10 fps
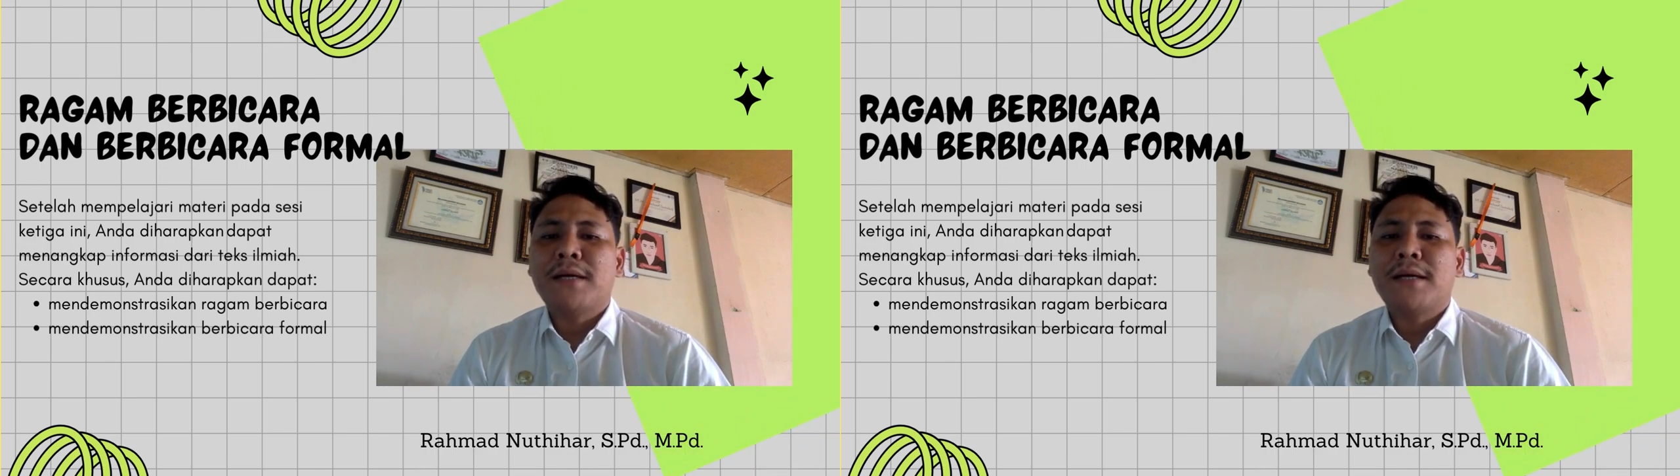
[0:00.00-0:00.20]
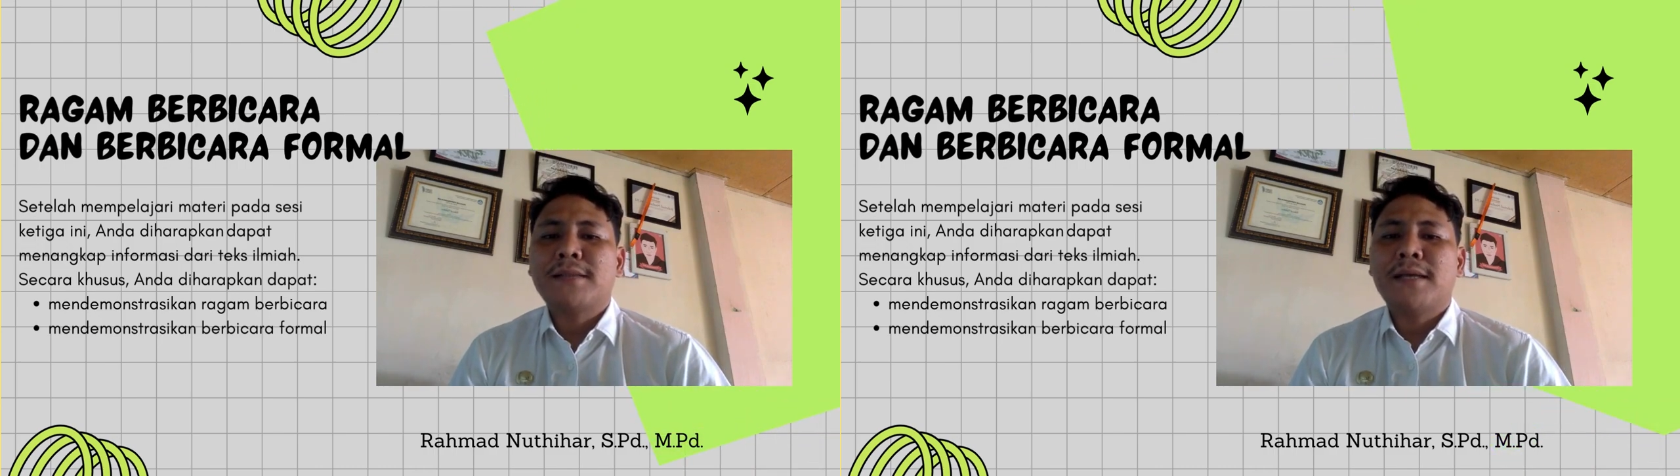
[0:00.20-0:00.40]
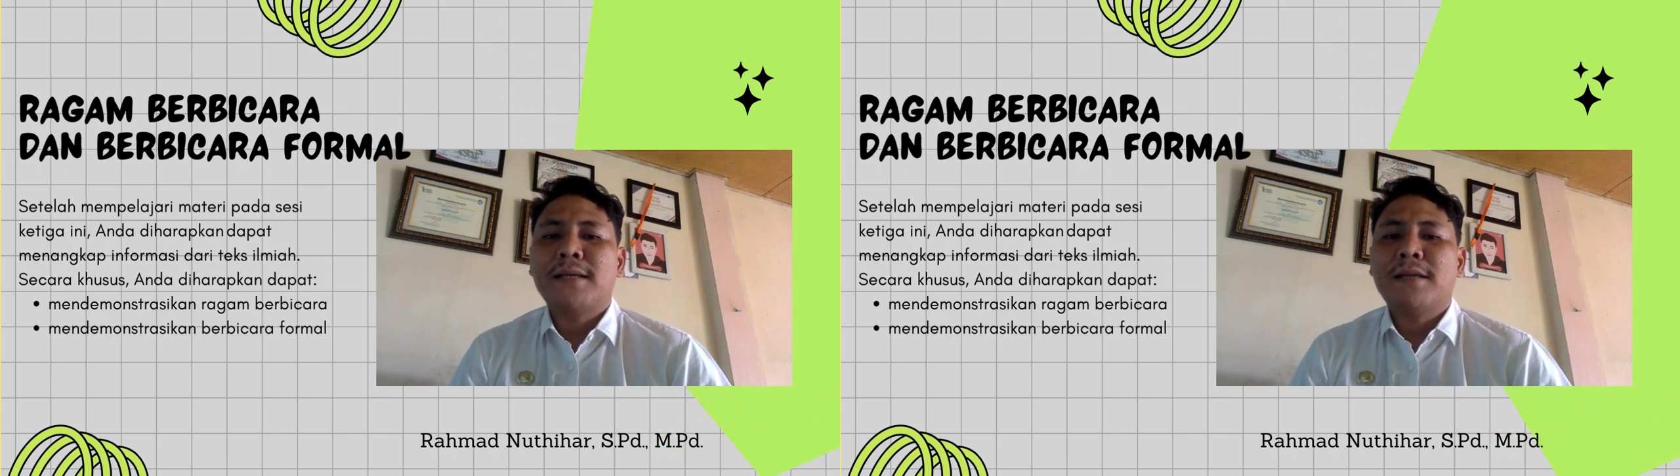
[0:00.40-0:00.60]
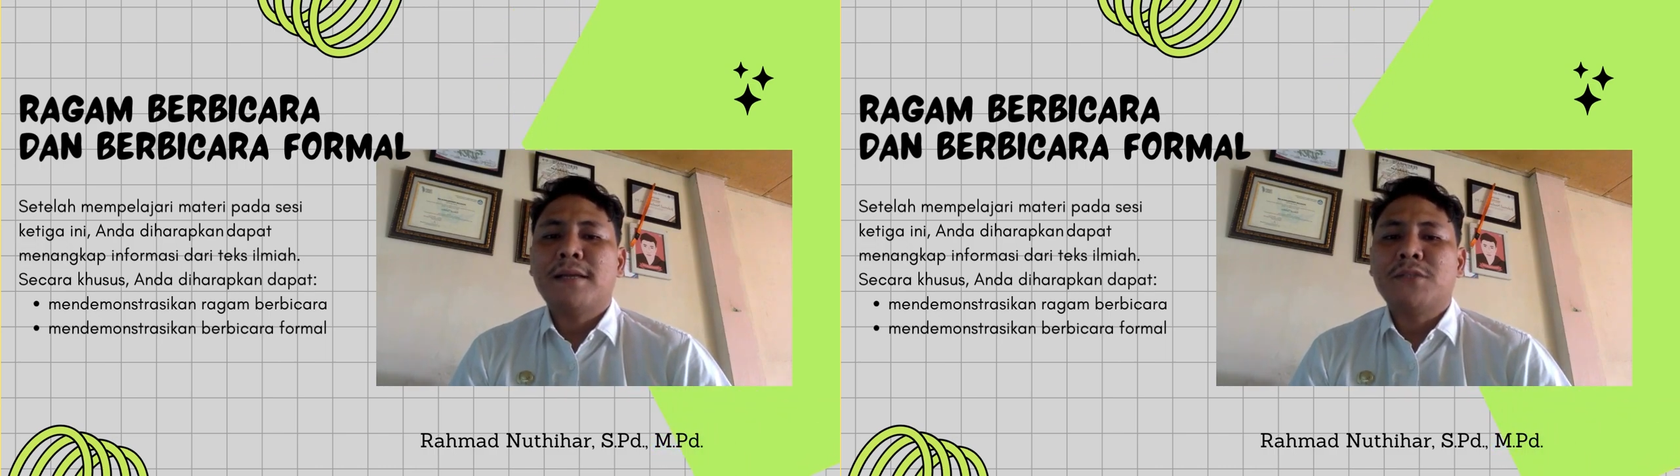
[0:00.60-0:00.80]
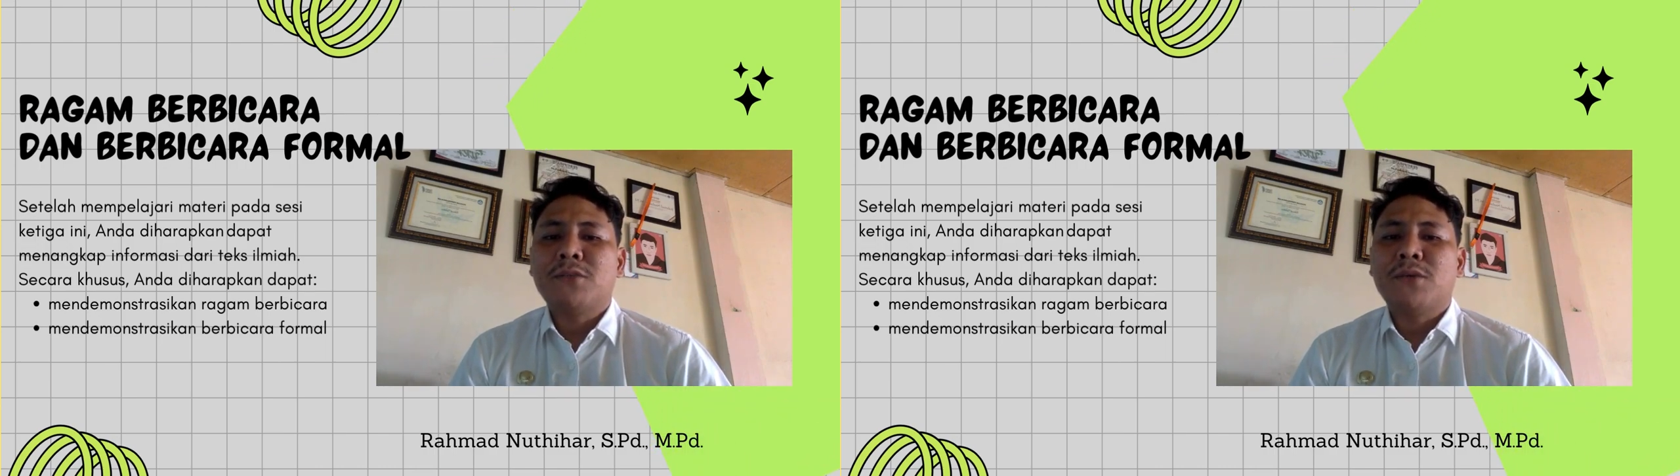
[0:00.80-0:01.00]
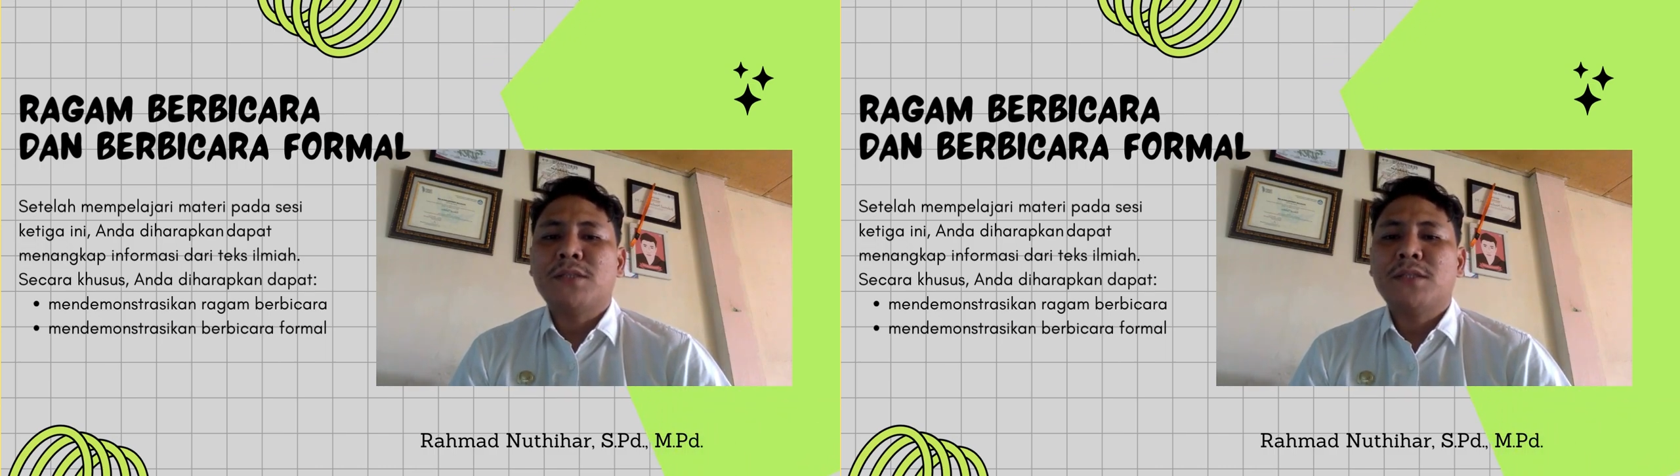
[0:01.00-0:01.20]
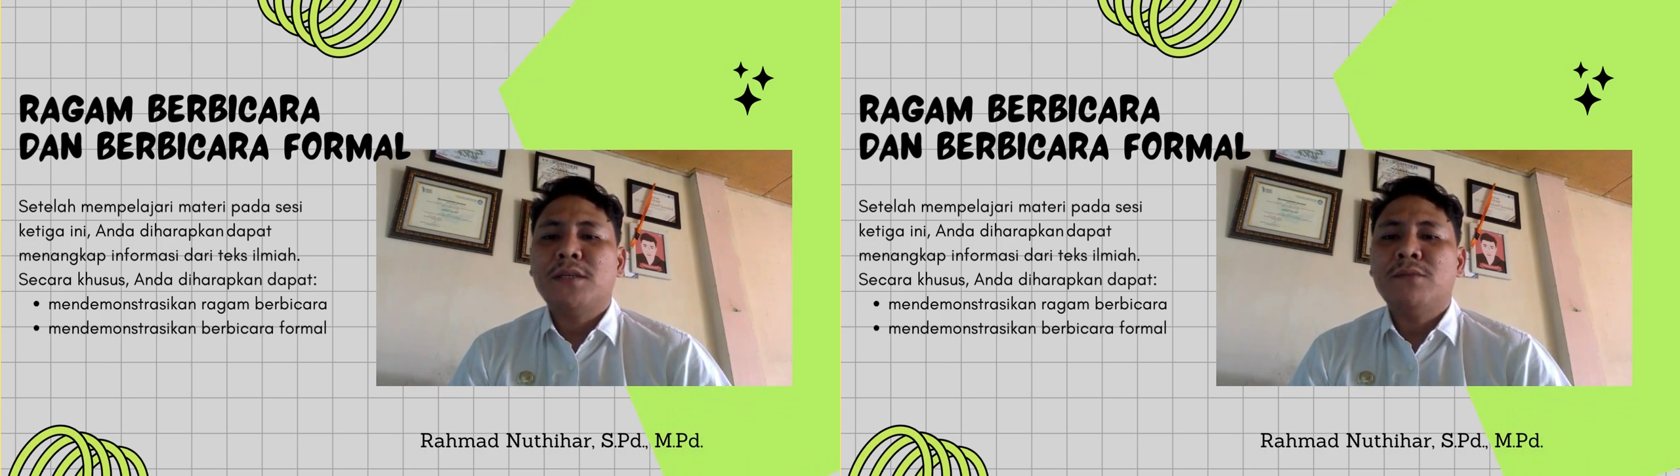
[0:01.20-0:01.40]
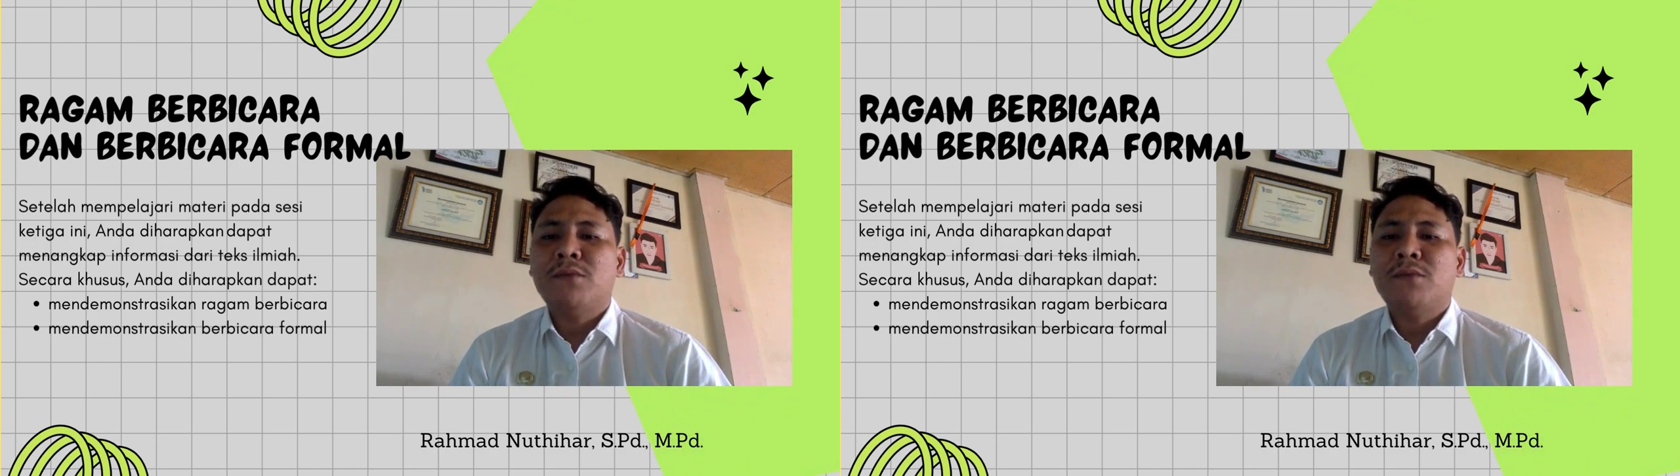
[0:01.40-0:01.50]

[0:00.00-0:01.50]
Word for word: gagasan dalam situasi